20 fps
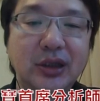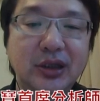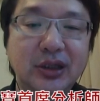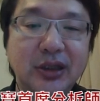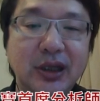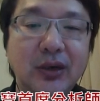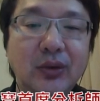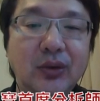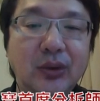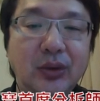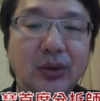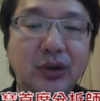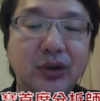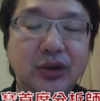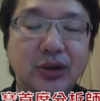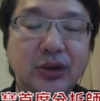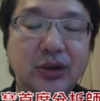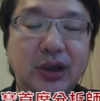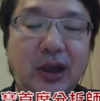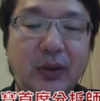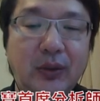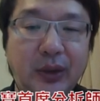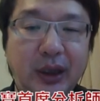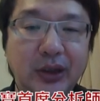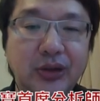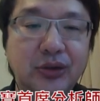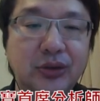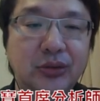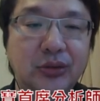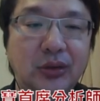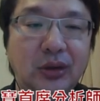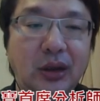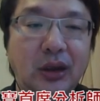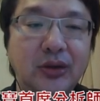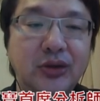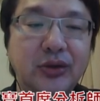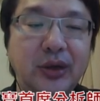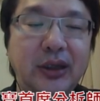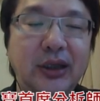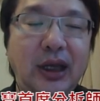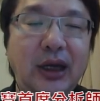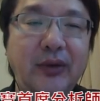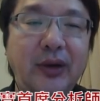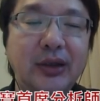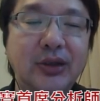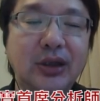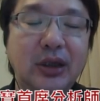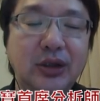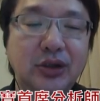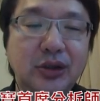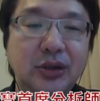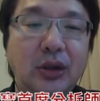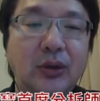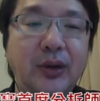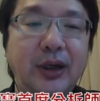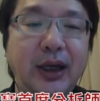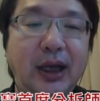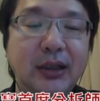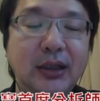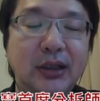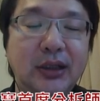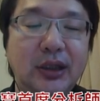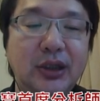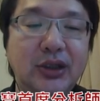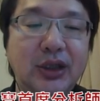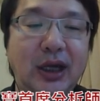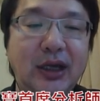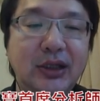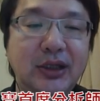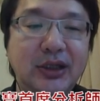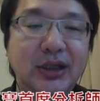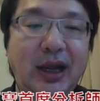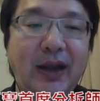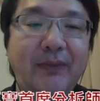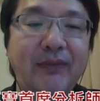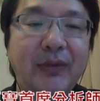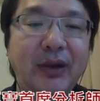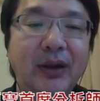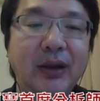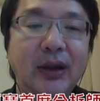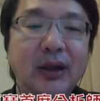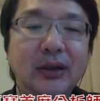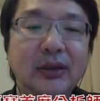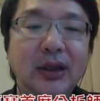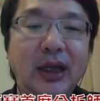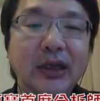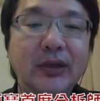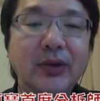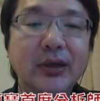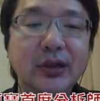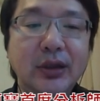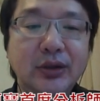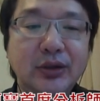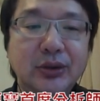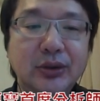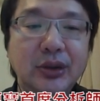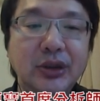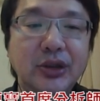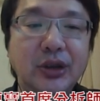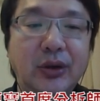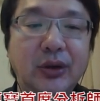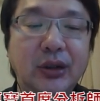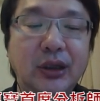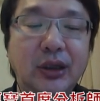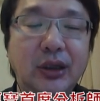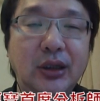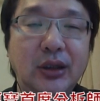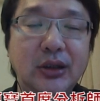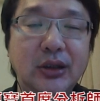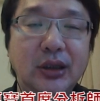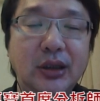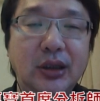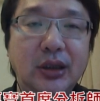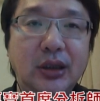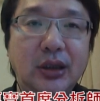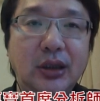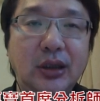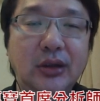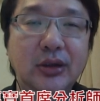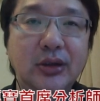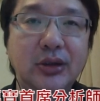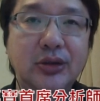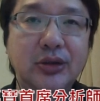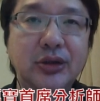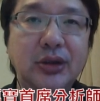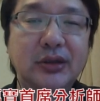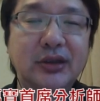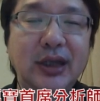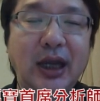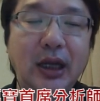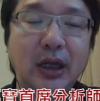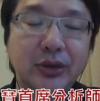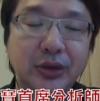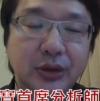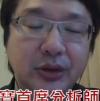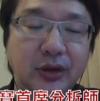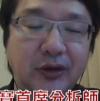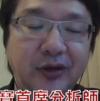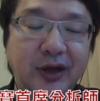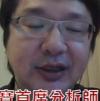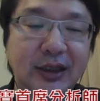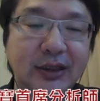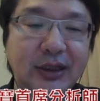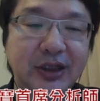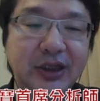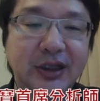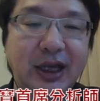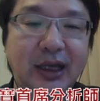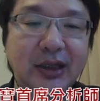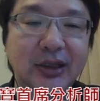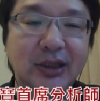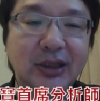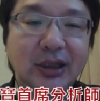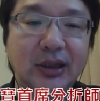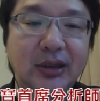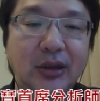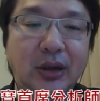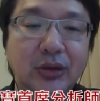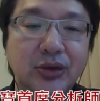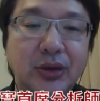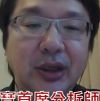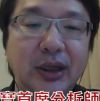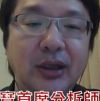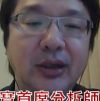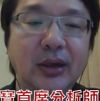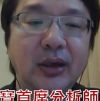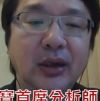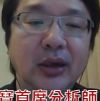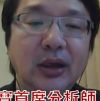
以现货市场为主啊，所以它会这个受惠它的这个涨价。那因为这个需求的这个需下游需求非常的强劲啊，所以